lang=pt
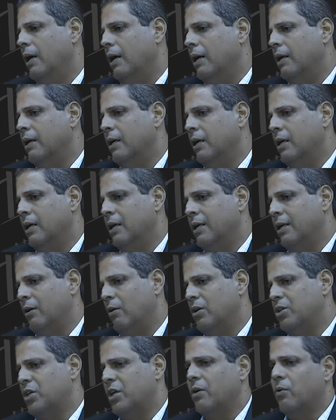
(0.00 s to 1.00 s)
Uh,
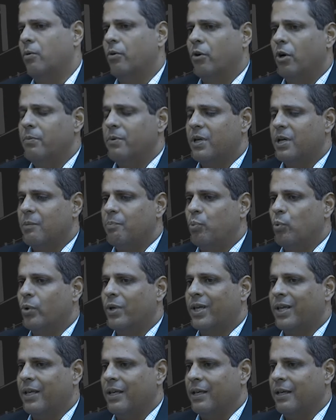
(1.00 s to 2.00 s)
na ótica econômica,
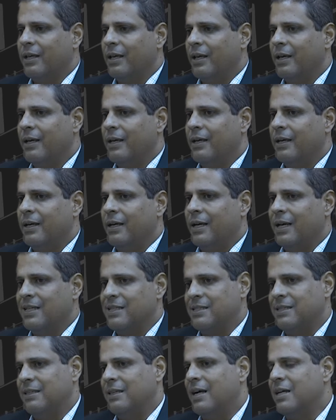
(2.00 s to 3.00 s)
porque uh,
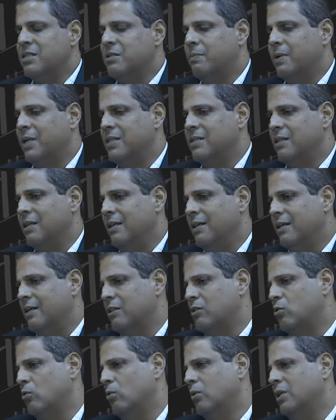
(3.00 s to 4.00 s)
as cidades
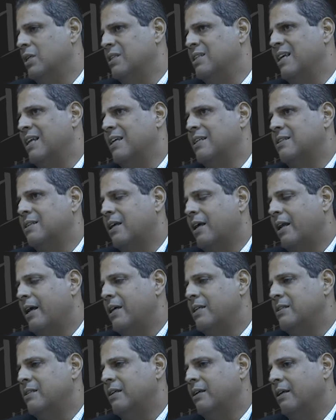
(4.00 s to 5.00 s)
brasileiras, todas elas
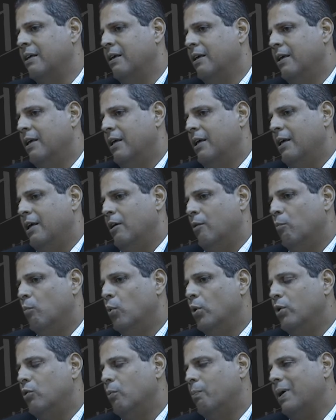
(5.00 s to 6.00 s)
crescem
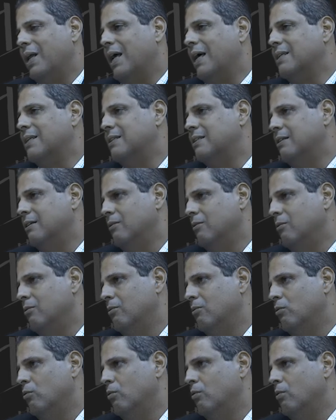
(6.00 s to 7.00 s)
muito pela
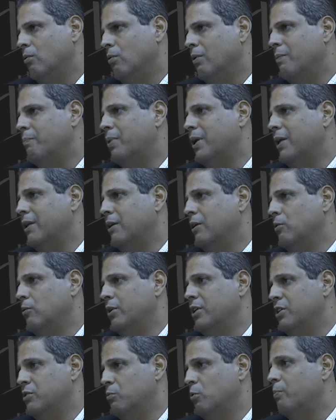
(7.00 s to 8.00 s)
ação do
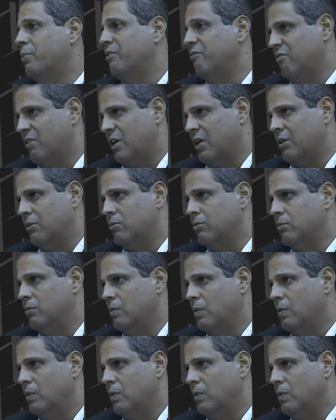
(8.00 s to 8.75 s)
empreendedorismo privado.